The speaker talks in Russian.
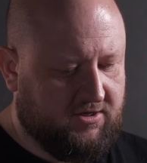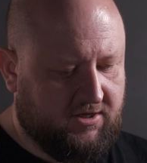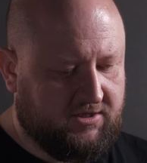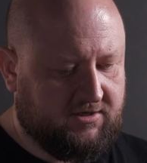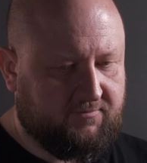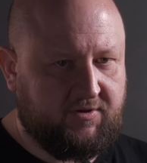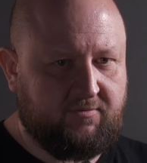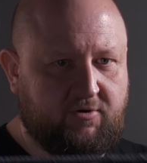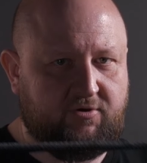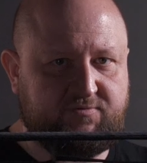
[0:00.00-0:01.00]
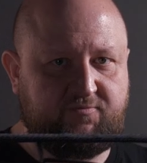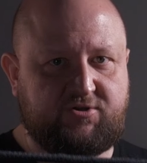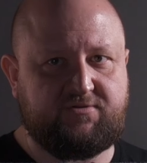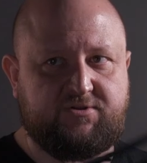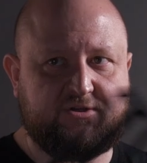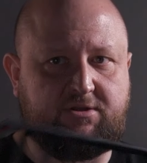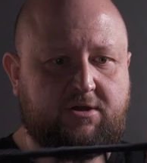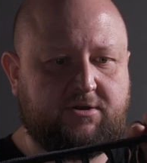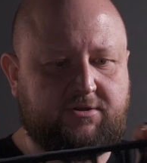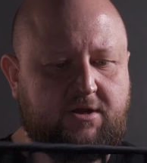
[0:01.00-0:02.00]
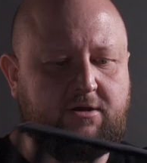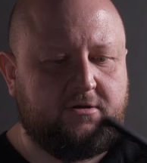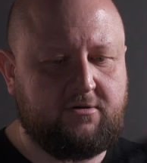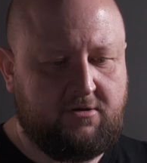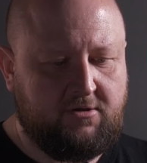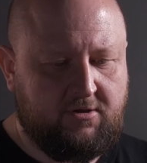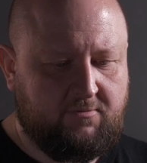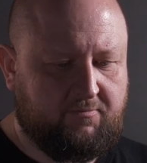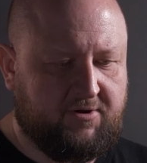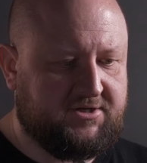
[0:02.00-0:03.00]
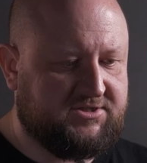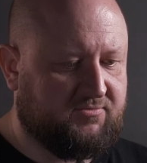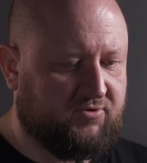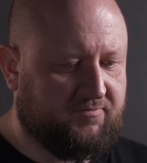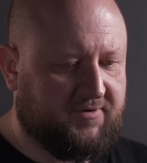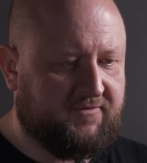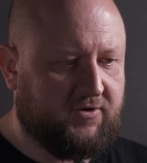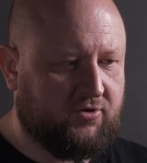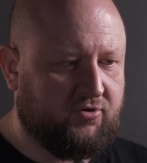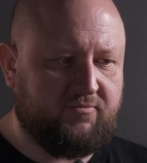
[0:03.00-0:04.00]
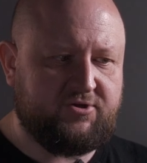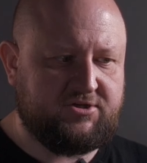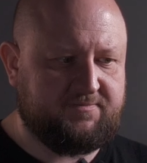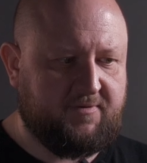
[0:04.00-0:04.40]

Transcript: я так понимаю, использовать и так, и так, по разному направлению. Но мы сейчас